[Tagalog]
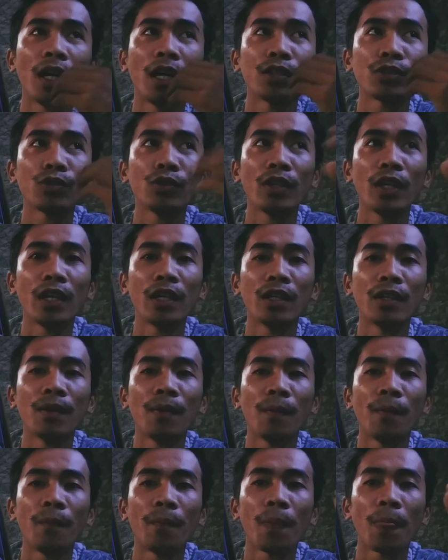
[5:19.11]
kaso lang
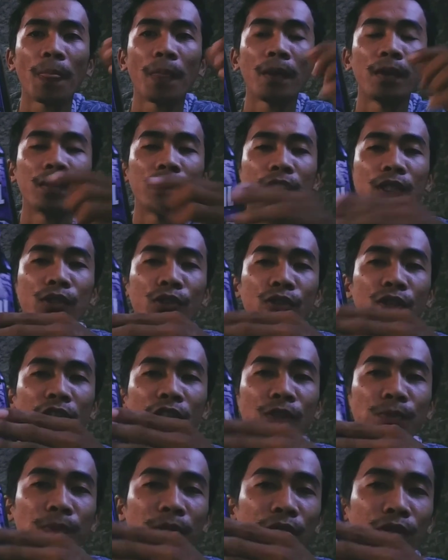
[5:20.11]
dito
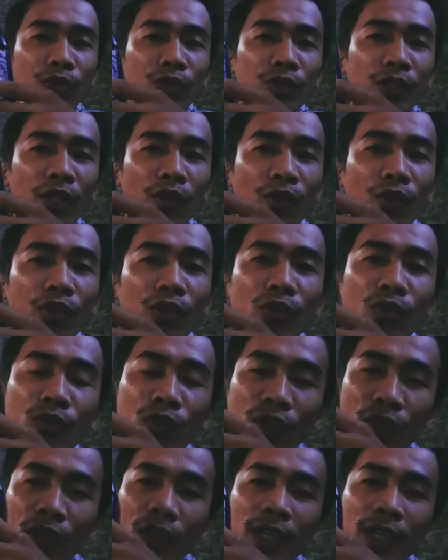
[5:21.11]
sa speed tuner oil yung